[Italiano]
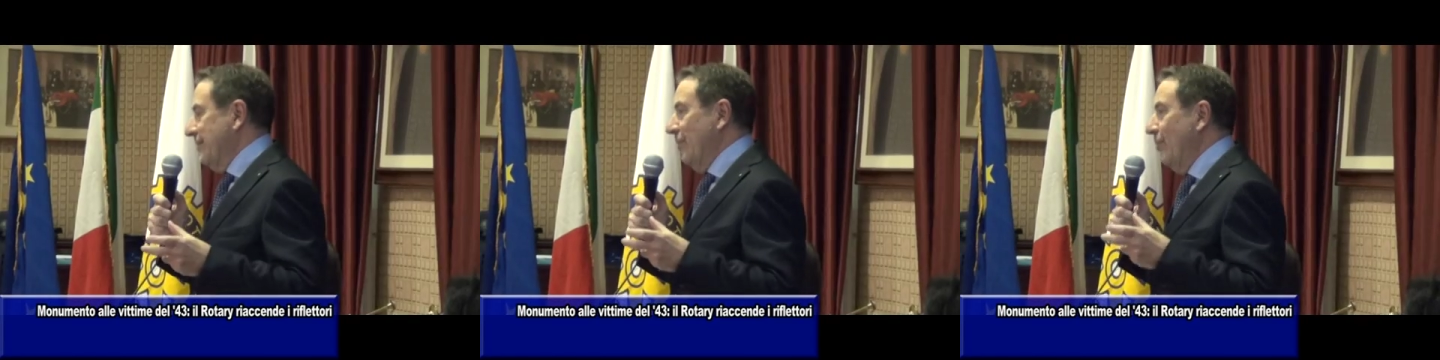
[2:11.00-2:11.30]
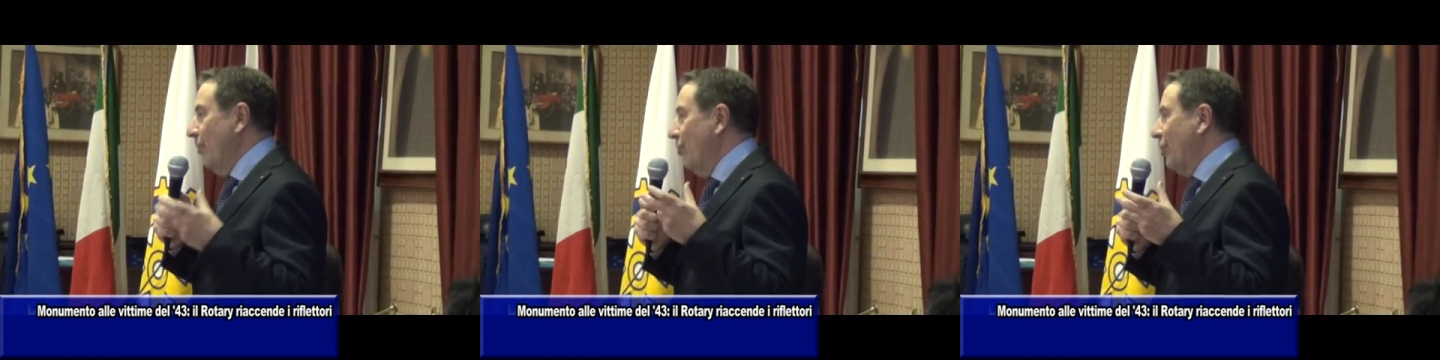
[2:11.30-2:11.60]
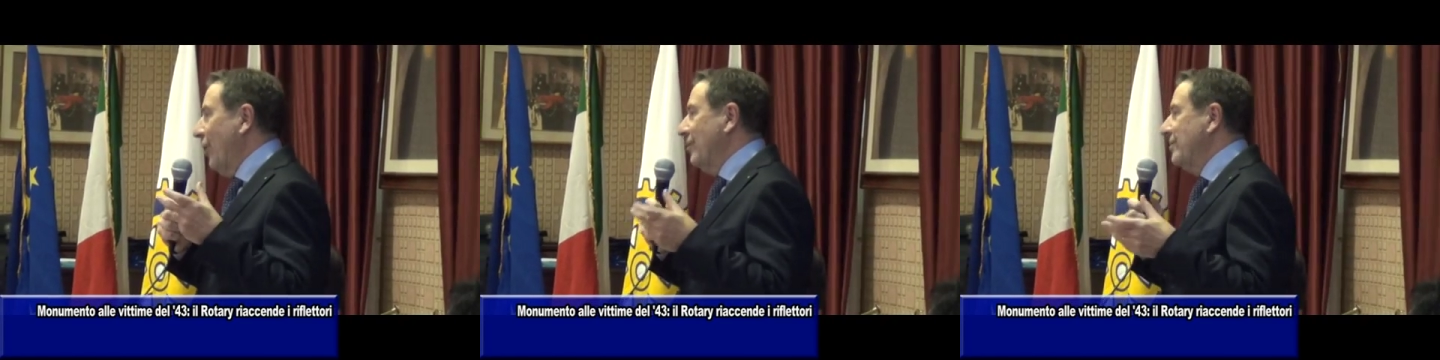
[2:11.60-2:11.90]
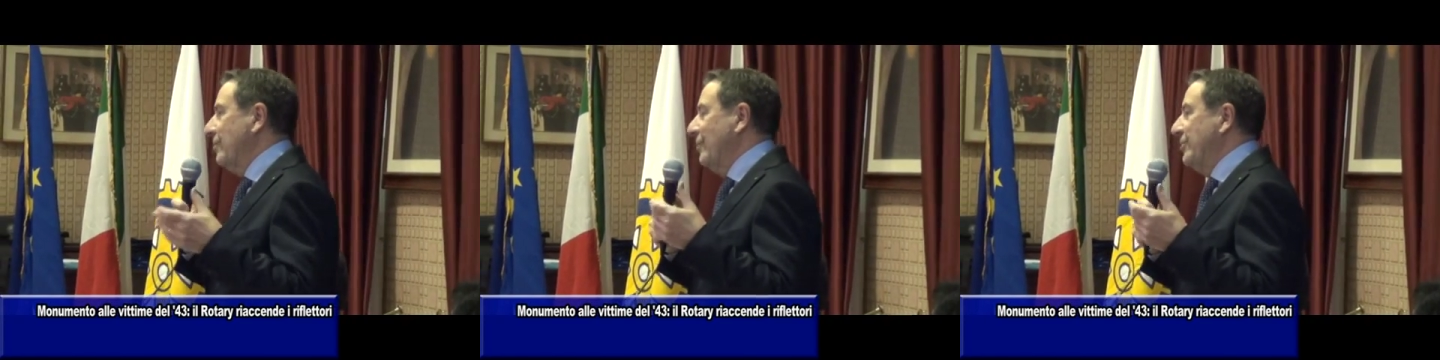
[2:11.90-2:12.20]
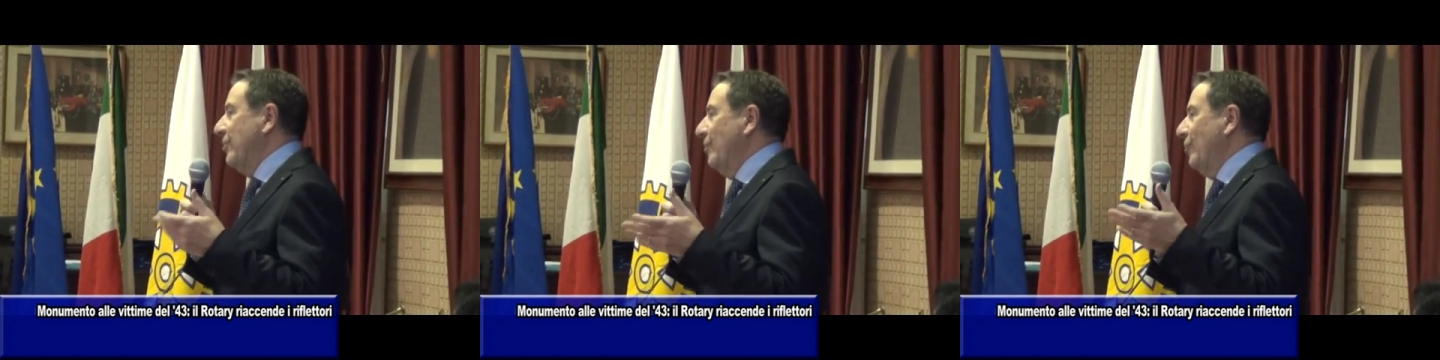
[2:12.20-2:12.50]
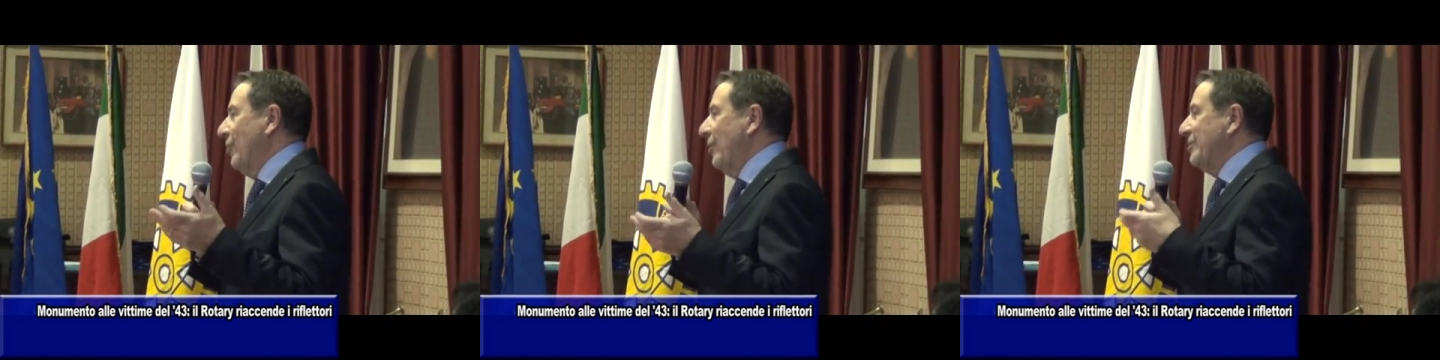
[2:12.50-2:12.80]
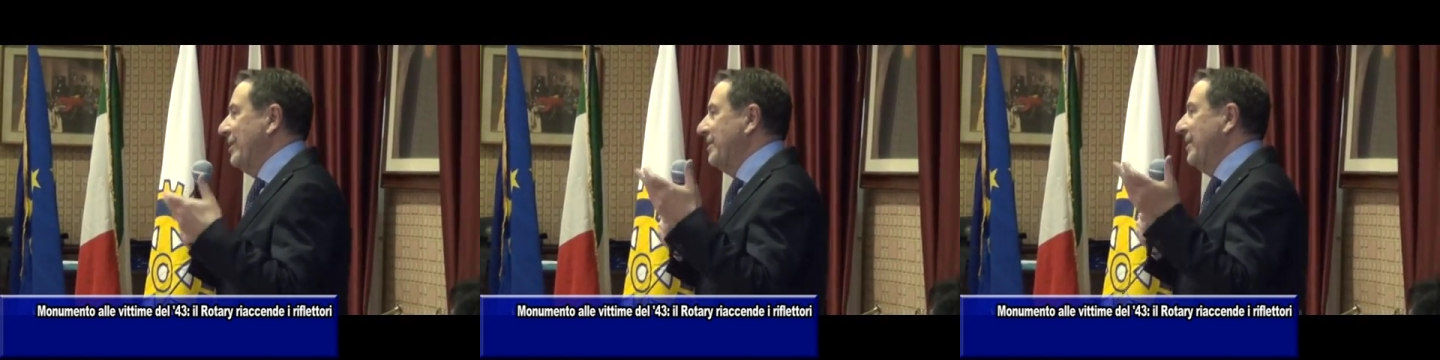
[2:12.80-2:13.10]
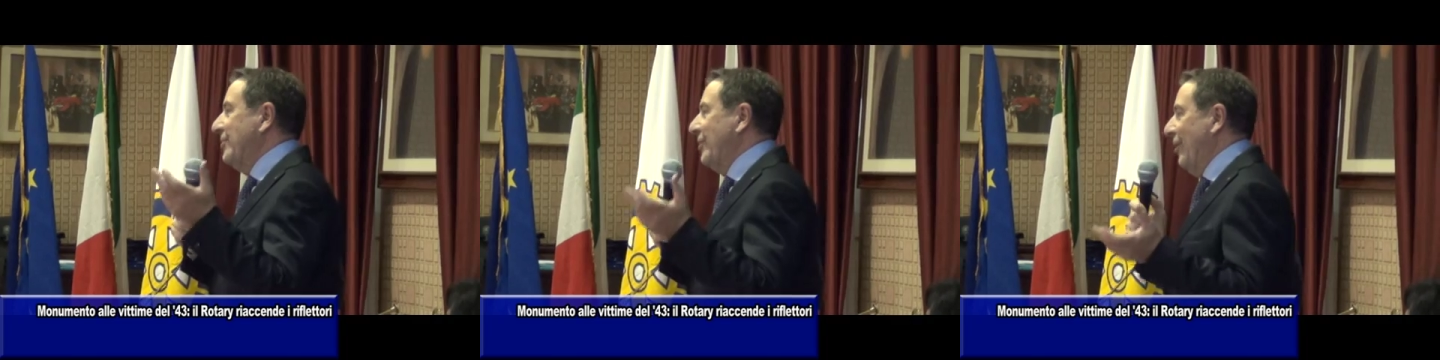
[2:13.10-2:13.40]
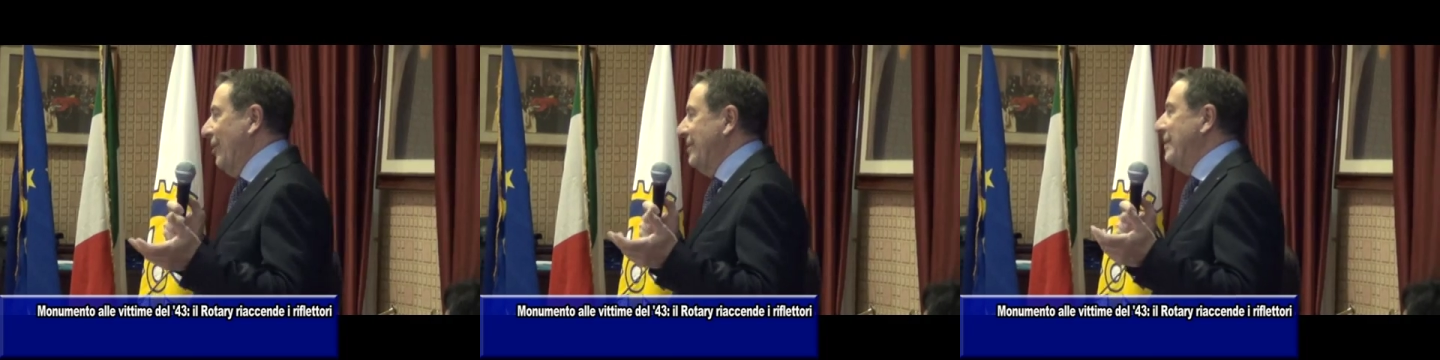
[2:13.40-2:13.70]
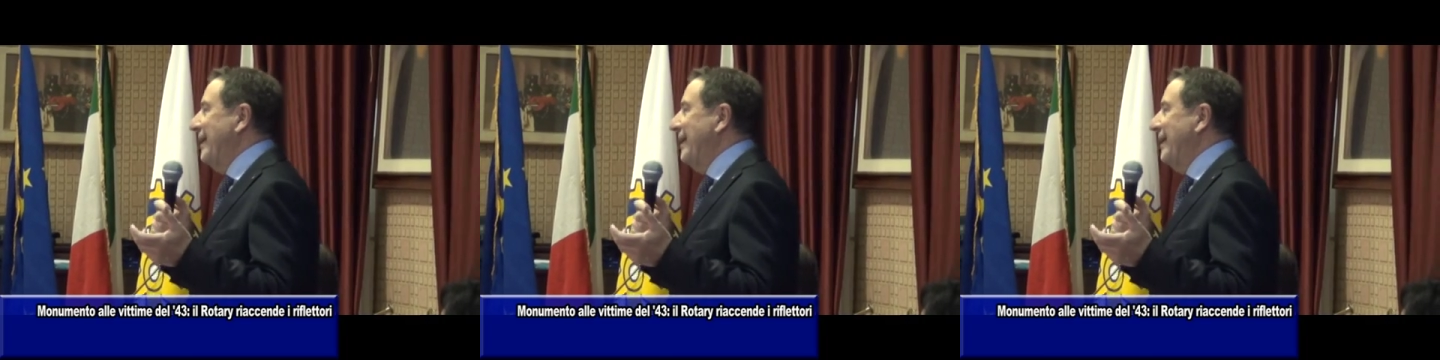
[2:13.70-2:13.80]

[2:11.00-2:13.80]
Il progetto sta incontrando apprezzamenti,